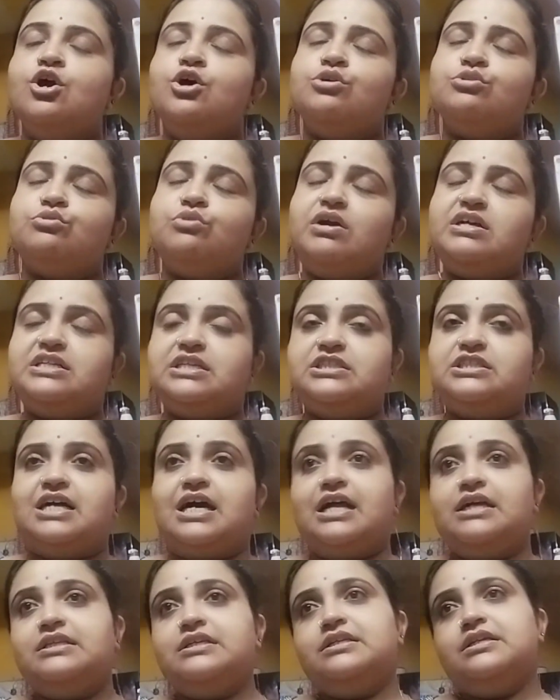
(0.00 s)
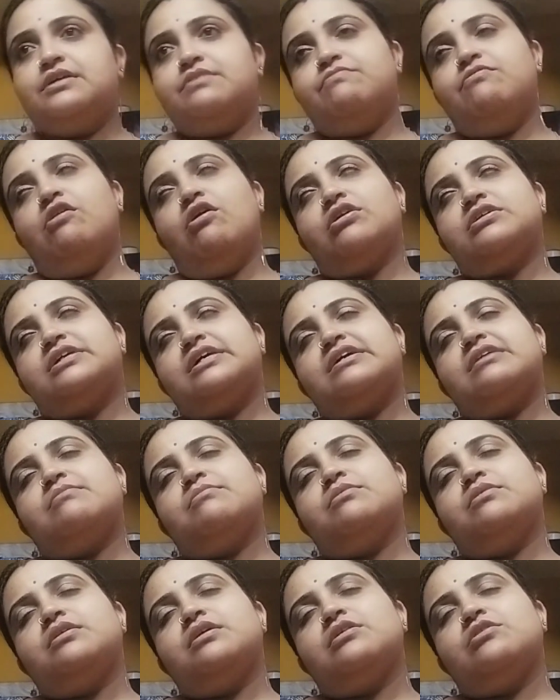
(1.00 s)
তো আজকে সারাদিনের ব্লগটা
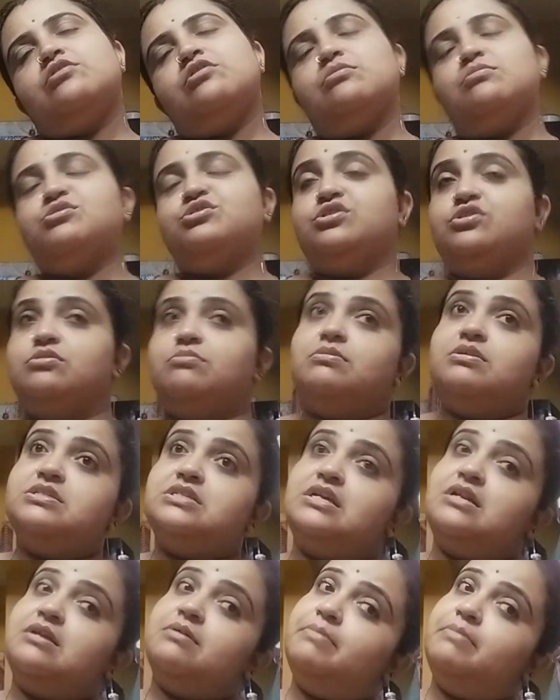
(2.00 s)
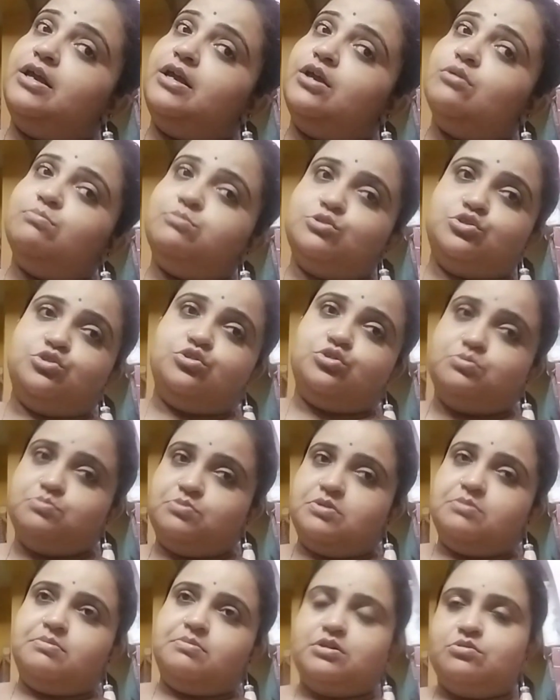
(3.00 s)
কেমন লাগলো অবশ্যই তোমরা জানাবে প্রচণ্ড
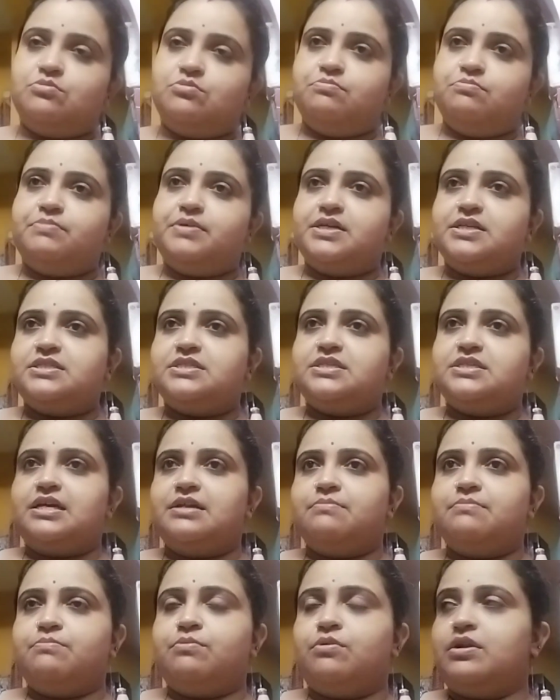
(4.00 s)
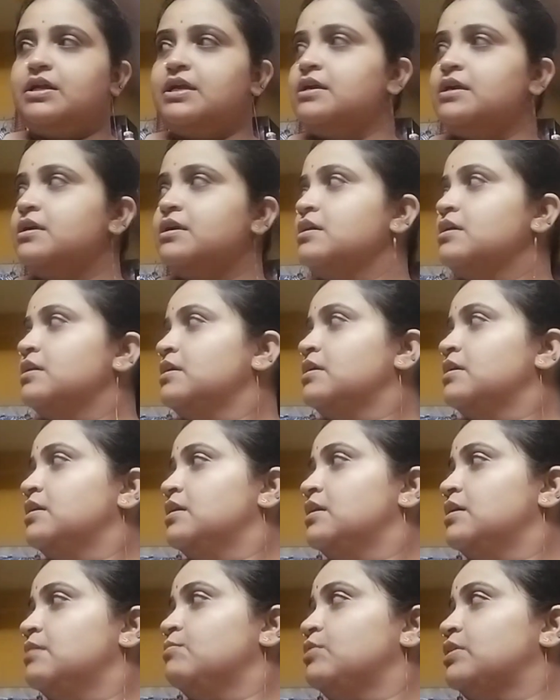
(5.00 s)
পরিমাণে ঘুম পেয়েছে এরপরে
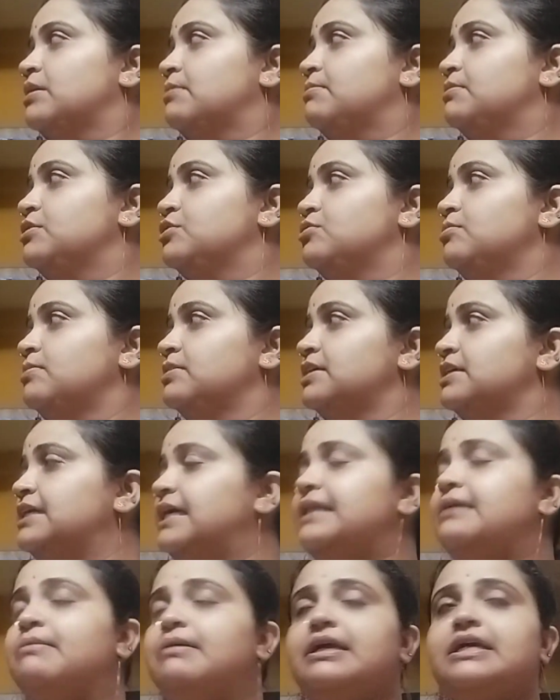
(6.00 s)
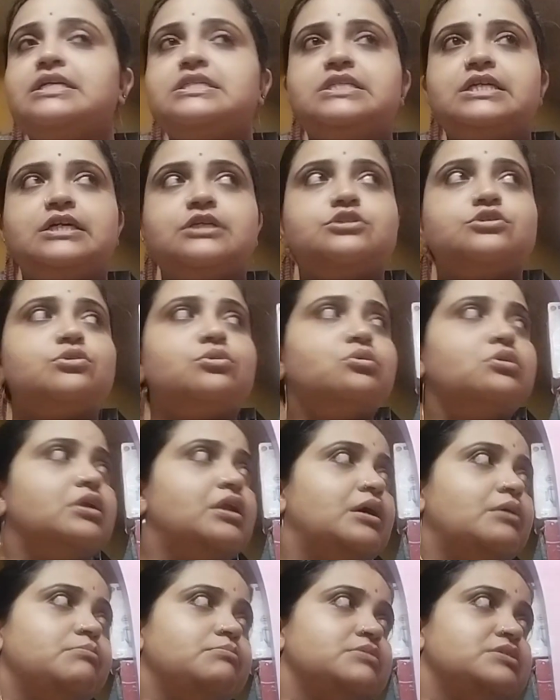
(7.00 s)
মোটামুটি তোমাদের দাদাভাইকে জিজ্ঞেস
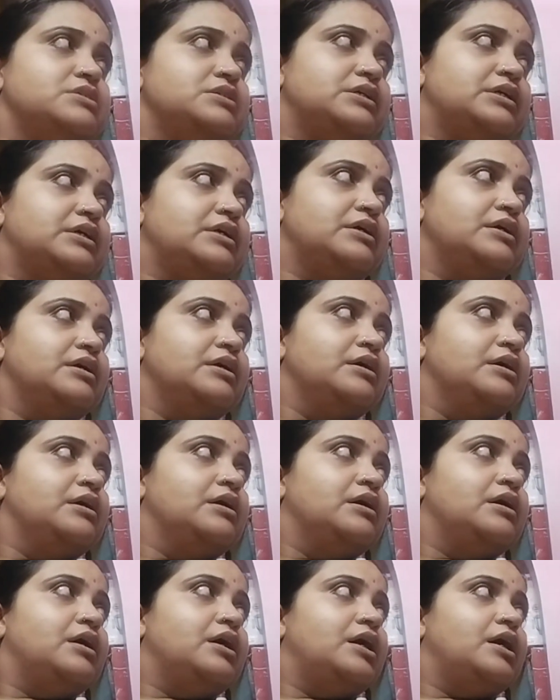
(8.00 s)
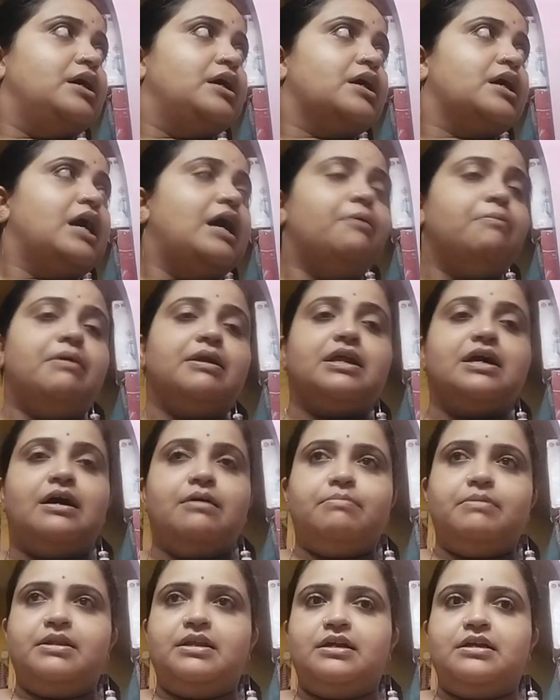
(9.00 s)
করলাম যে খাবার
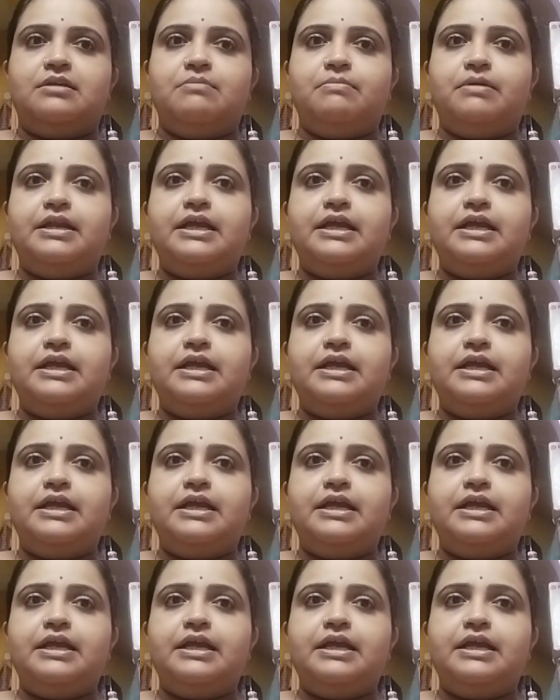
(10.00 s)
খাবে নাকি মানে